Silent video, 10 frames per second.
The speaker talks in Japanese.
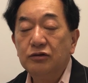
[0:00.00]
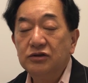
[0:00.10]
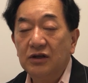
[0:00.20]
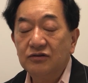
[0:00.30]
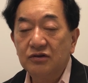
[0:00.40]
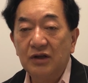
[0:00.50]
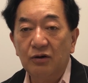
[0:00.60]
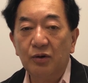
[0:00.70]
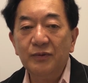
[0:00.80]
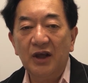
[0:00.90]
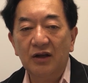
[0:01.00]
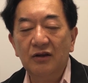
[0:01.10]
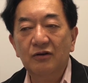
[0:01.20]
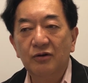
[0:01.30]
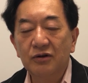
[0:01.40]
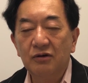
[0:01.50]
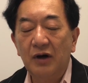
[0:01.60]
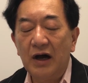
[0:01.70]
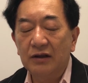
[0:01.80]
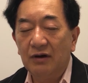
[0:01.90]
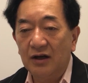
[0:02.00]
転するだろうみたいに日本の若手